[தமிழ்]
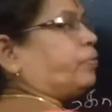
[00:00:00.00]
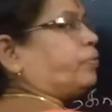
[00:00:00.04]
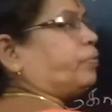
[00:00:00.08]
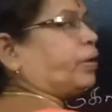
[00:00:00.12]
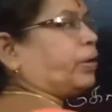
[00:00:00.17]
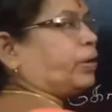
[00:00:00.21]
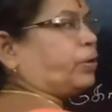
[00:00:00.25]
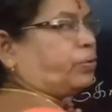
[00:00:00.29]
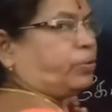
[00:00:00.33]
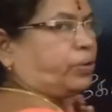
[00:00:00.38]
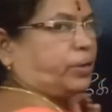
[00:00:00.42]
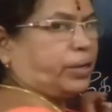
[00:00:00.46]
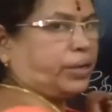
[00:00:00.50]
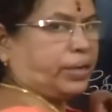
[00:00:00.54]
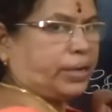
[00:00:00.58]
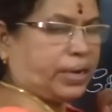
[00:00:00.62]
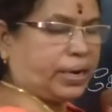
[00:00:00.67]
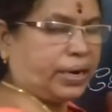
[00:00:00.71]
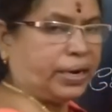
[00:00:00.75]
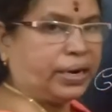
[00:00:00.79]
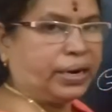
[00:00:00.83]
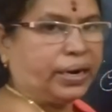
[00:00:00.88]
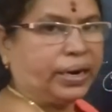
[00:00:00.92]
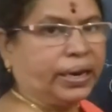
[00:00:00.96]
வரக்கூடிய
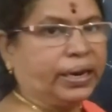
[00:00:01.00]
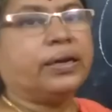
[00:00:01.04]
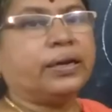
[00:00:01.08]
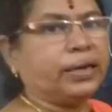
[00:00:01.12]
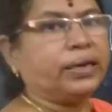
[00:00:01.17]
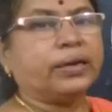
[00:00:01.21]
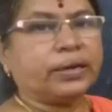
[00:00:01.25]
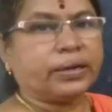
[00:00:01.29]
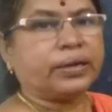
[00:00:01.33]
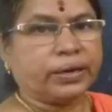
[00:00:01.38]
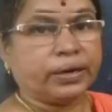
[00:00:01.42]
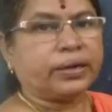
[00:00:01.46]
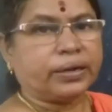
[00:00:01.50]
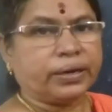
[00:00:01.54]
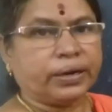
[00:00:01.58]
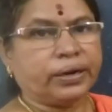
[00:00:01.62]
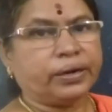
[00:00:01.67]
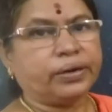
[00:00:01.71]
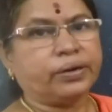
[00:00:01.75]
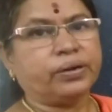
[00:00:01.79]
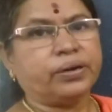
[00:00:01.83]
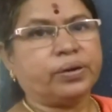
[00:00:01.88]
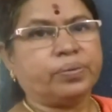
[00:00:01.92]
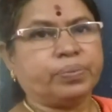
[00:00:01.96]
எண்ணெய்
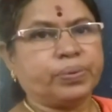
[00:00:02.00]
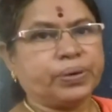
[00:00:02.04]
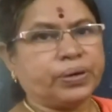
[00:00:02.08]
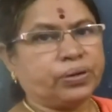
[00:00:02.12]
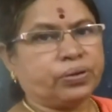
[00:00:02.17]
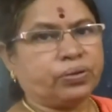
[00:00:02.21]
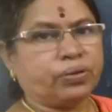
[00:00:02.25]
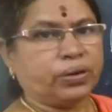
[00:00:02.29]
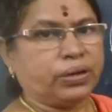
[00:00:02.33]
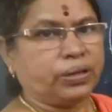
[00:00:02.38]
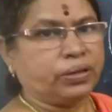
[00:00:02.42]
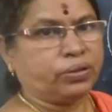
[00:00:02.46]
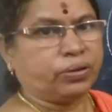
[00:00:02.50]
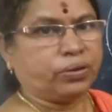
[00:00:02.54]
கெழு அப்படின்னு சொல்லி